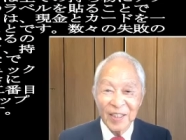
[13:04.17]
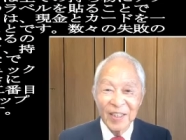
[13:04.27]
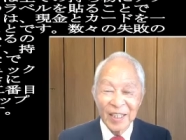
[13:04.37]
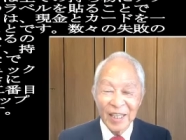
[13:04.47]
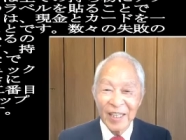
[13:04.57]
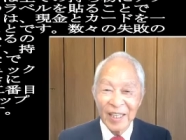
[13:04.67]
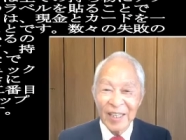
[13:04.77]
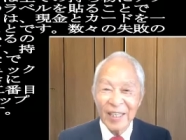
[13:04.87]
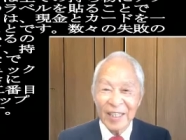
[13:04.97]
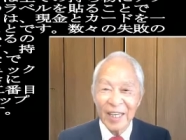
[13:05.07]
類、
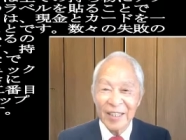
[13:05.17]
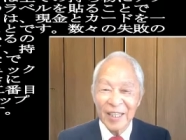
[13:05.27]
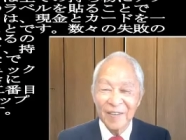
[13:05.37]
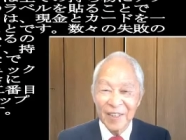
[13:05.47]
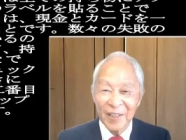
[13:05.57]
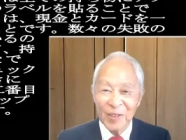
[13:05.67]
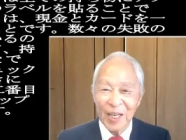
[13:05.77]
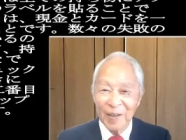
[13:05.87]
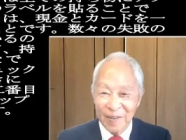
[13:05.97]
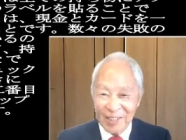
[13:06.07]
え携帯電話で
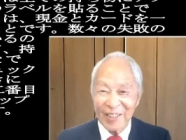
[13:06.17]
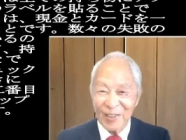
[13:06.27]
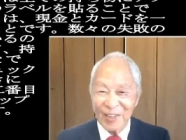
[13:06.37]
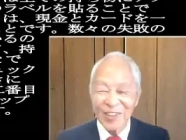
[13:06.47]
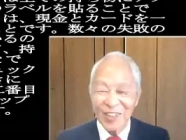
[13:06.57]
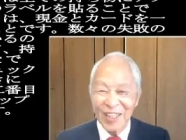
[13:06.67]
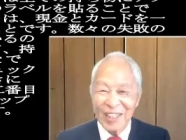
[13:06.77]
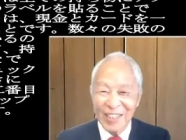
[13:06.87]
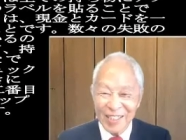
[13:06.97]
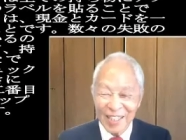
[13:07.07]
ございますというぐ
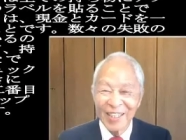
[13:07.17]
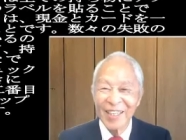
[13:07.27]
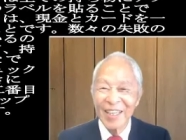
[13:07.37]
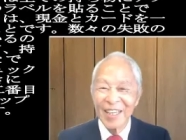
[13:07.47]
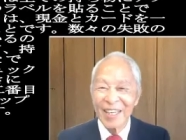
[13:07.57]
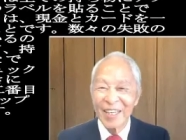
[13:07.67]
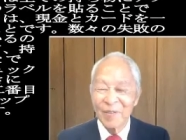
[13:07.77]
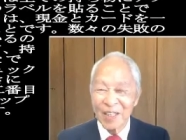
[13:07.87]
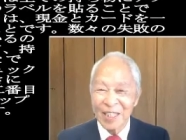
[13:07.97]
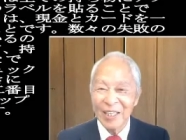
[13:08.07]
らいですね、
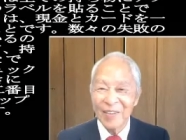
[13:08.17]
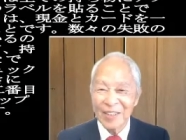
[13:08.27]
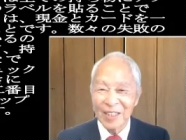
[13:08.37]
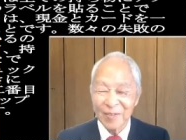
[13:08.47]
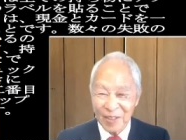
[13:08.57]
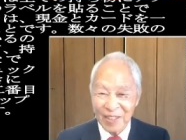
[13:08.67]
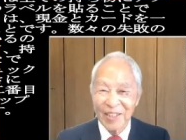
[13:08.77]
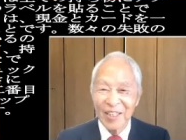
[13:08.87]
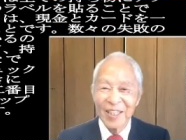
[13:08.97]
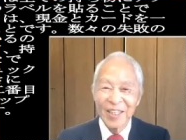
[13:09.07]
え皆さん忘れま
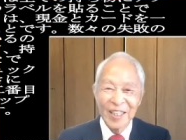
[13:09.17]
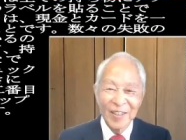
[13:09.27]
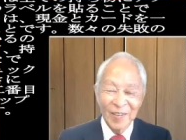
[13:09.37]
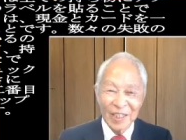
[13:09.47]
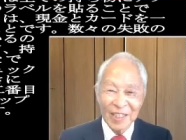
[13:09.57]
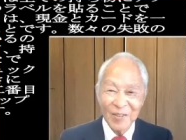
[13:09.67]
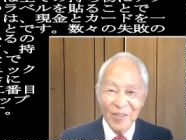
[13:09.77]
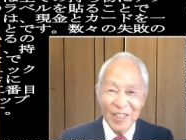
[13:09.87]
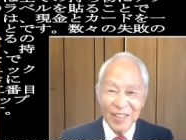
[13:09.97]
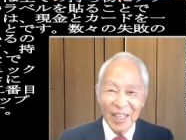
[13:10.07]
す。え私
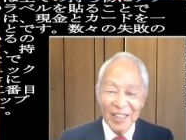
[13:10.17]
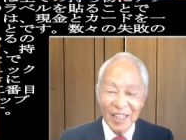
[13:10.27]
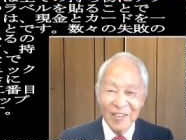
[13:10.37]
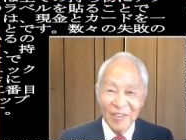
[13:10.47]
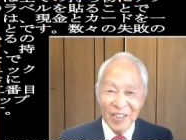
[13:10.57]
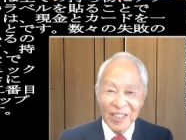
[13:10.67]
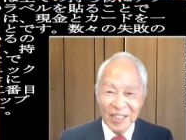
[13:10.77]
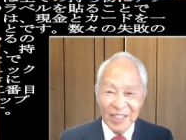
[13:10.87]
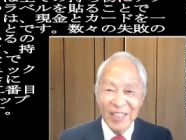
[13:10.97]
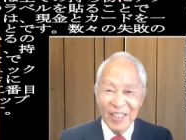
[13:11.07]
も携帯電話を
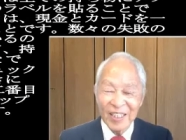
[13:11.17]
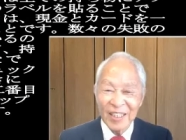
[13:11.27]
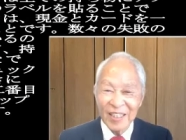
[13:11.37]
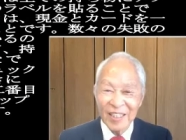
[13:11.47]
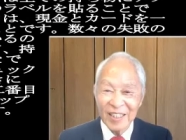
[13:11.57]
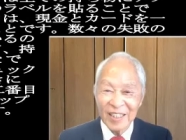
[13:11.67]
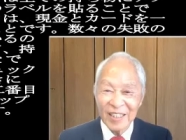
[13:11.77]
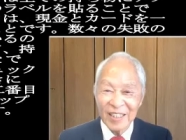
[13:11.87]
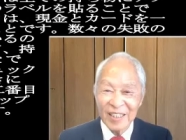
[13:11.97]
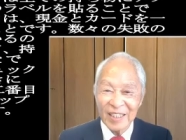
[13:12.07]
ですね、
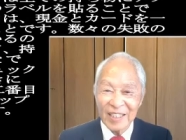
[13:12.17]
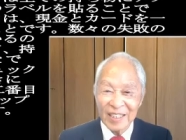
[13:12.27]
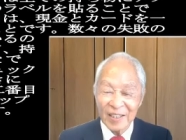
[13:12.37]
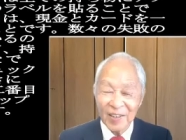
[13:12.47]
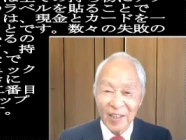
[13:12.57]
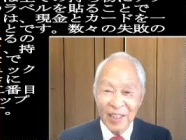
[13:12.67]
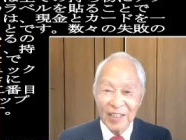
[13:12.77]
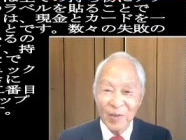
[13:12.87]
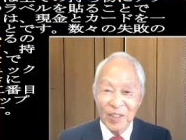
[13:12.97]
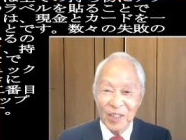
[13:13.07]
え列車の
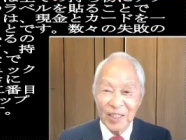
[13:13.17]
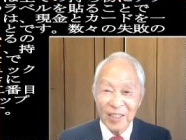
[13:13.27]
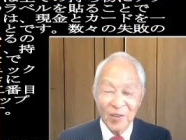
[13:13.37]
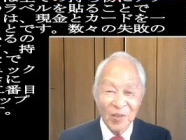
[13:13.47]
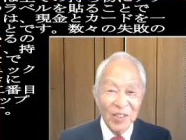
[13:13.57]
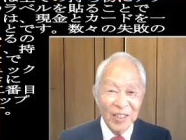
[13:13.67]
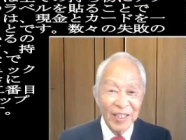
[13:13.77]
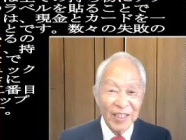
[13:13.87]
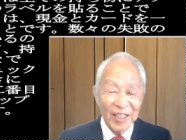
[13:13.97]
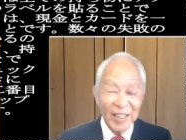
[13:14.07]
中に置いてきたという
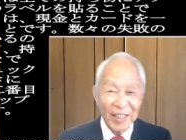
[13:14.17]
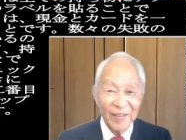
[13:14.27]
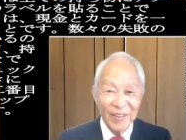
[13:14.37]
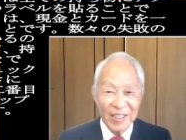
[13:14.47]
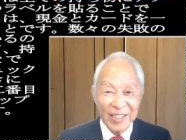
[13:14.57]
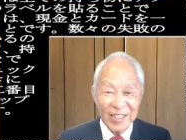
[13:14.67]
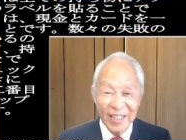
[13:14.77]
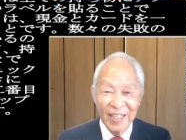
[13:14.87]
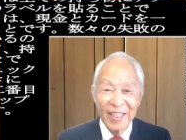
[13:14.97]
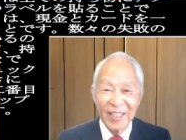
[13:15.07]
苦い経験はで
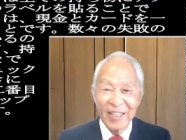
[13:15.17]
すね、